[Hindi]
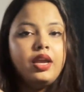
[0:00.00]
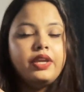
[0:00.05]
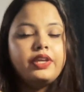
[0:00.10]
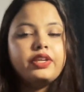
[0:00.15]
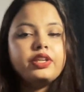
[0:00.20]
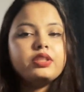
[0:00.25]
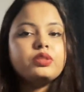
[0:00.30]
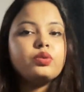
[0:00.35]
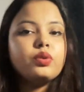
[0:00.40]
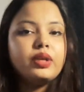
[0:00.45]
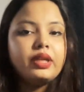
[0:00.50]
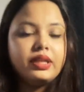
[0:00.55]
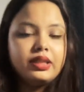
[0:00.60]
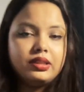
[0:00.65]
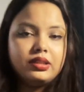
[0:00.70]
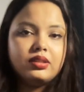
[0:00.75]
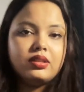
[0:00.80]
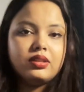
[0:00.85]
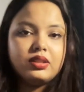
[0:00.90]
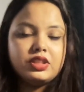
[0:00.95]
ये जो
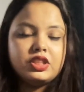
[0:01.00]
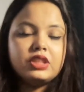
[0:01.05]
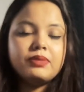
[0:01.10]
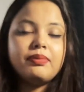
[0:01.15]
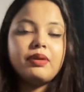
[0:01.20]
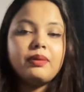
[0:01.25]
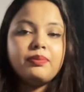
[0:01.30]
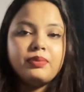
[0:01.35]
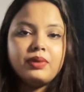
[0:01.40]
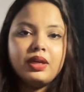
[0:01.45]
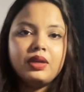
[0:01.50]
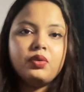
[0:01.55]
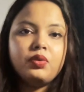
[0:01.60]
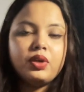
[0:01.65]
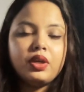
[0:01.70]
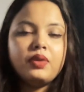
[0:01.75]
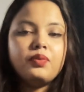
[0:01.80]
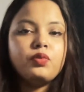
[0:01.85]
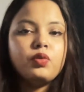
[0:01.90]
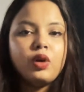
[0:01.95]
इंटर्नशिप आप
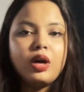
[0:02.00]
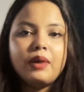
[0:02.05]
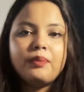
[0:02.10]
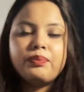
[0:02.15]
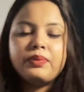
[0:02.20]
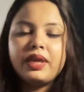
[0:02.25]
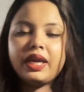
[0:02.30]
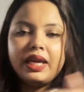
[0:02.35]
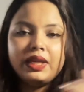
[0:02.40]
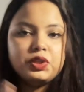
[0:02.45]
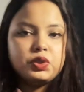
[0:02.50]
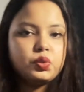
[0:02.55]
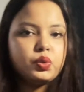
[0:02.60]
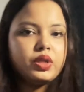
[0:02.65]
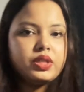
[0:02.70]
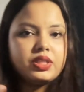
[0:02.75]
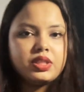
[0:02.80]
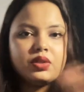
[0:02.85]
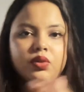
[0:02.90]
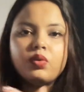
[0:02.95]
करोगे वो आपके
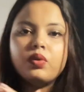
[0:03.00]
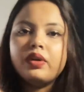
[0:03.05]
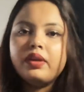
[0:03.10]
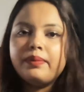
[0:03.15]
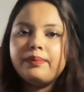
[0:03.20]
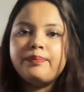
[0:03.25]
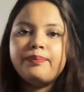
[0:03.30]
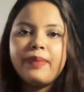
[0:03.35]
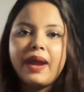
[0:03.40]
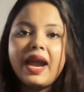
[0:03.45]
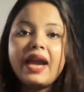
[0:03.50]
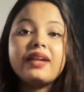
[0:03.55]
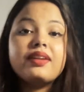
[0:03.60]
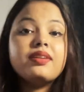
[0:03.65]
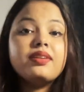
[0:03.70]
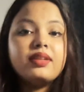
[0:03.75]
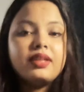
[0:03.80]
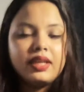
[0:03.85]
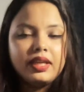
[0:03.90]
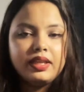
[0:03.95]
एजुकेशन को
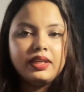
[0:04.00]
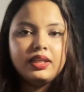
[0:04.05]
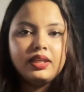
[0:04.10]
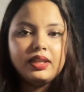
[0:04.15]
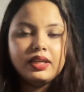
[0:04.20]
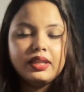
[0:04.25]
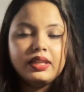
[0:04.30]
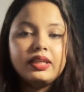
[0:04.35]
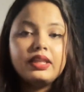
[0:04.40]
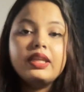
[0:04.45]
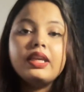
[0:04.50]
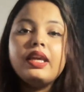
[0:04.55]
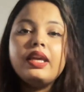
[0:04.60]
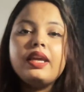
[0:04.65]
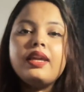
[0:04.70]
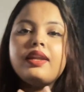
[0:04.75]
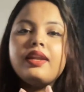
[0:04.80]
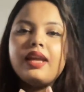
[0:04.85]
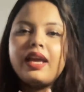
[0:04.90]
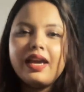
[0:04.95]
इम्पैक्ट नहीं करेगी
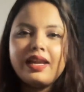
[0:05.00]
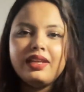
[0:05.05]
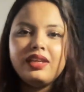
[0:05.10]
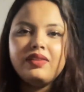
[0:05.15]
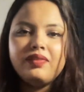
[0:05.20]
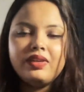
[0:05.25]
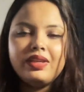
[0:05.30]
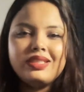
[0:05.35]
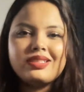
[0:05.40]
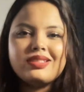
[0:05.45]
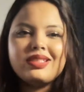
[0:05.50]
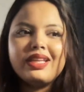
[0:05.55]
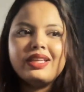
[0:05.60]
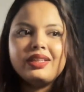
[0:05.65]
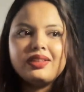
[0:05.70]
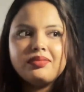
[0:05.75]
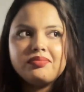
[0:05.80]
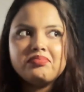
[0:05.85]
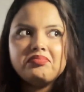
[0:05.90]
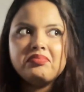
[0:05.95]
इन एनी वेज लाइक
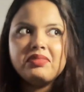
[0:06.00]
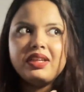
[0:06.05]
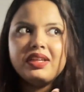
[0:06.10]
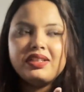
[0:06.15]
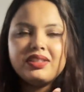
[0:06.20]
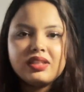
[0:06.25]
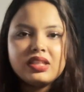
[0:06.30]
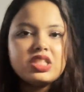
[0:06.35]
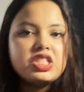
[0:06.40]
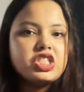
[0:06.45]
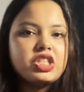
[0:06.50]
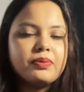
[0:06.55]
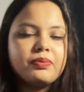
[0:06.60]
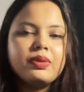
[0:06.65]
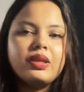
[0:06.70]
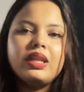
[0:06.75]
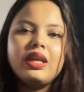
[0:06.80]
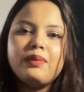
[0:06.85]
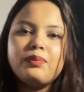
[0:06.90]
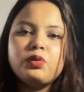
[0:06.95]
इंटर्नशिप
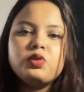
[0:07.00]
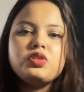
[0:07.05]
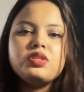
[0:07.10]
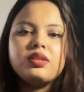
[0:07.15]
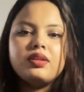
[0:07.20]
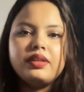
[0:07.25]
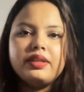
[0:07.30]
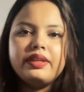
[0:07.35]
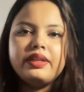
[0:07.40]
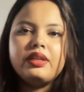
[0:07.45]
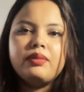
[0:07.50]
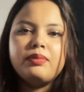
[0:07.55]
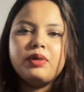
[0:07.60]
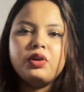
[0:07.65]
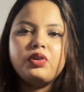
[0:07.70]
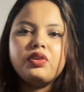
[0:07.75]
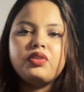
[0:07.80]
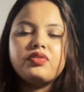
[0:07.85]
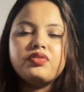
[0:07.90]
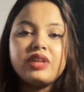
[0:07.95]
के लिए आपको सर्टेन
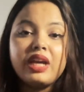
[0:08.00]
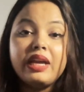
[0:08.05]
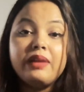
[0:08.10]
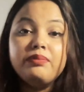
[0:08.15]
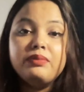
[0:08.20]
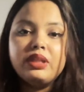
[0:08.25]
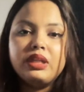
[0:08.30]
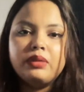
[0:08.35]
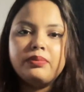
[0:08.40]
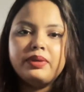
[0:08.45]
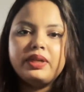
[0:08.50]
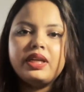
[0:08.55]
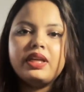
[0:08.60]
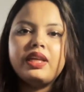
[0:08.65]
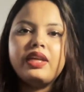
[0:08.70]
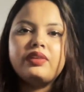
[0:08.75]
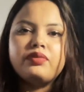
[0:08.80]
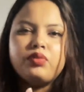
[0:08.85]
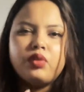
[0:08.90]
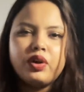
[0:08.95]
अमाउंट ऑफ टाइम देना पड़ेगा
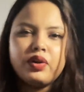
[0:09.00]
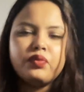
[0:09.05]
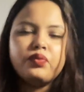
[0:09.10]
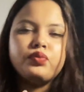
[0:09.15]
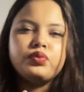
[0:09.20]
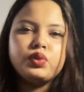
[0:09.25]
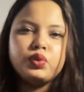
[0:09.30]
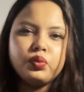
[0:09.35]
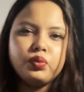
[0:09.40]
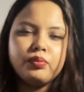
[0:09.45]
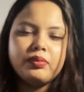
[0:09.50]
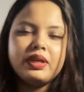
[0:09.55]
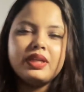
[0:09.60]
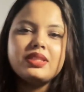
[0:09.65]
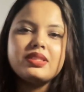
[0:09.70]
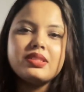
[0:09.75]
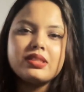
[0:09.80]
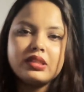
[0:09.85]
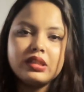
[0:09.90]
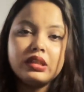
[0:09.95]
लाइक फॉर टू
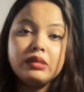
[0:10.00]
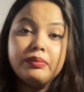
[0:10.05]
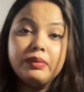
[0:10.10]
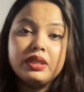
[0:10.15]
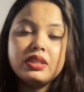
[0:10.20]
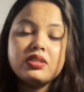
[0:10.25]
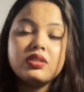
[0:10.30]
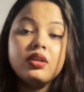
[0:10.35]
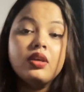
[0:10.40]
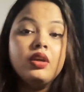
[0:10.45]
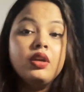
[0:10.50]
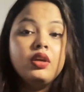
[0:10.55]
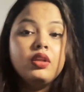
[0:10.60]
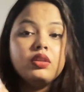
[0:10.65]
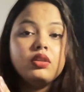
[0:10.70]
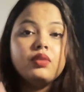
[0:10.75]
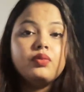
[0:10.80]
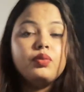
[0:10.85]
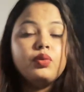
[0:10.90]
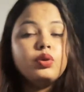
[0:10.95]
मंथ थ्री मंथ्स
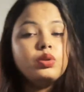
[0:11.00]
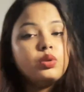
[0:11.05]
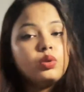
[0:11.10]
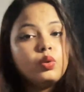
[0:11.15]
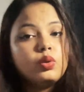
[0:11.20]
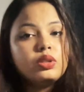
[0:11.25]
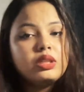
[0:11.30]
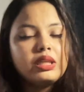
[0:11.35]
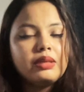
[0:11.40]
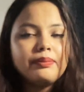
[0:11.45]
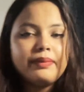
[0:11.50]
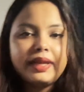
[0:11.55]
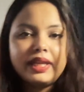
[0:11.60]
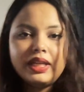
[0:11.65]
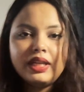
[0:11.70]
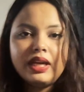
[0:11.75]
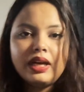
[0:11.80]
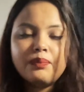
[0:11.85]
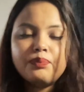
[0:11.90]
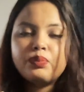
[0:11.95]
तो वो दो तीन
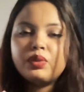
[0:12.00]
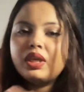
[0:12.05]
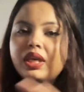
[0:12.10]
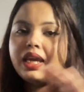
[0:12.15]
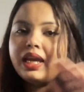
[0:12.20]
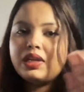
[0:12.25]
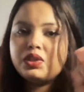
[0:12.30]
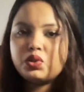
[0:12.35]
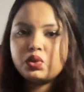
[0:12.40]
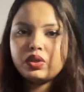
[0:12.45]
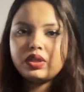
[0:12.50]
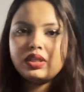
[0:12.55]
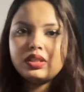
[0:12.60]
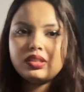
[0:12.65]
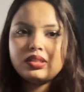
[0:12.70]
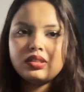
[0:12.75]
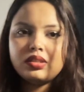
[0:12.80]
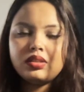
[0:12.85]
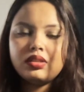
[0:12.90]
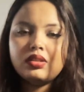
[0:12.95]
महीने आपकी
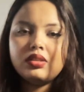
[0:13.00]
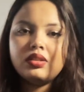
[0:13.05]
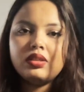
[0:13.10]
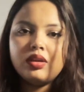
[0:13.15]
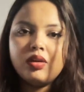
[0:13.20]
एजुकेशन